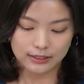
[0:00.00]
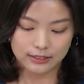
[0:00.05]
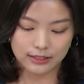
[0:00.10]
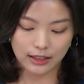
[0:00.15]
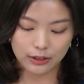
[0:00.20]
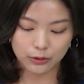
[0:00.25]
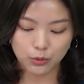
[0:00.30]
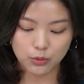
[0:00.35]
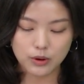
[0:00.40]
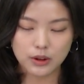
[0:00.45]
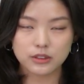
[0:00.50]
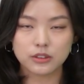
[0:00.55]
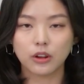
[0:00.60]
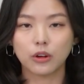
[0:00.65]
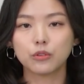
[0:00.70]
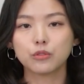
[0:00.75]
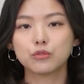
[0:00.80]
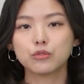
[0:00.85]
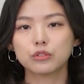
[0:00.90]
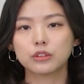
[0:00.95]
낮 동안
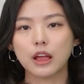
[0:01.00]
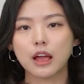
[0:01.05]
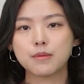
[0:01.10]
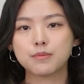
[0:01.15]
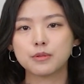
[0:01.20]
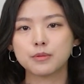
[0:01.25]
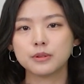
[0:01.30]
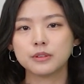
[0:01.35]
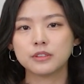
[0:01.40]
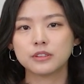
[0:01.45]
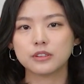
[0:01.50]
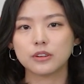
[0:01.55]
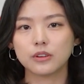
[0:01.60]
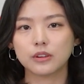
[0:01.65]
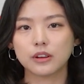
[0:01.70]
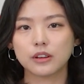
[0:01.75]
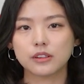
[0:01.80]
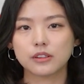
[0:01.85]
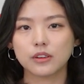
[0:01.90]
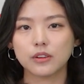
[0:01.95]
전국 대부분
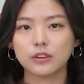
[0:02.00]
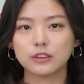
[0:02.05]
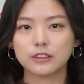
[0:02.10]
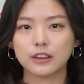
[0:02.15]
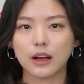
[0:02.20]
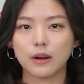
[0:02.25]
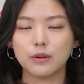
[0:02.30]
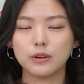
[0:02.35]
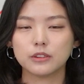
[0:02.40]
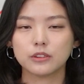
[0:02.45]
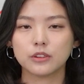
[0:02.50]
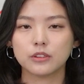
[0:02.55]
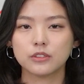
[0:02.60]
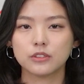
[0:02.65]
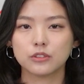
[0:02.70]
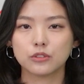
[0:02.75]
지역에서 자외선